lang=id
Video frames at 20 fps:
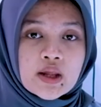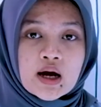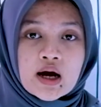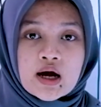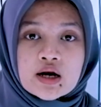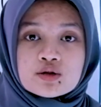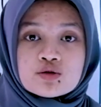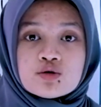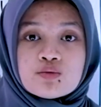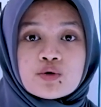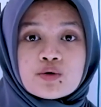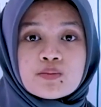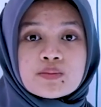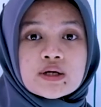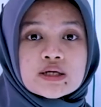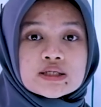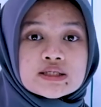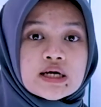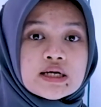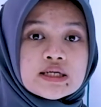Kan itu belum
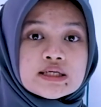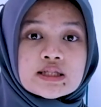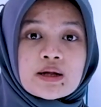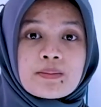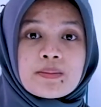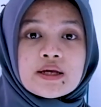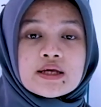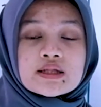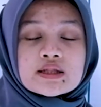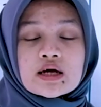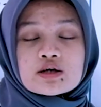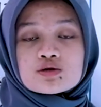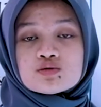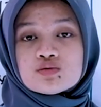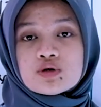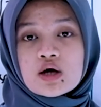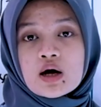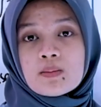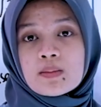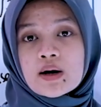terjadi, tapi kita
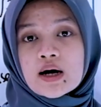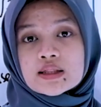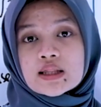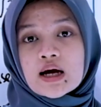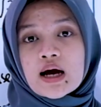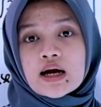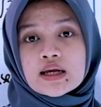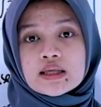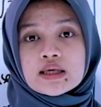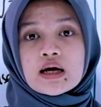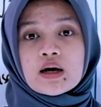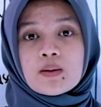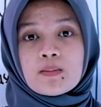sudah mengatakannya.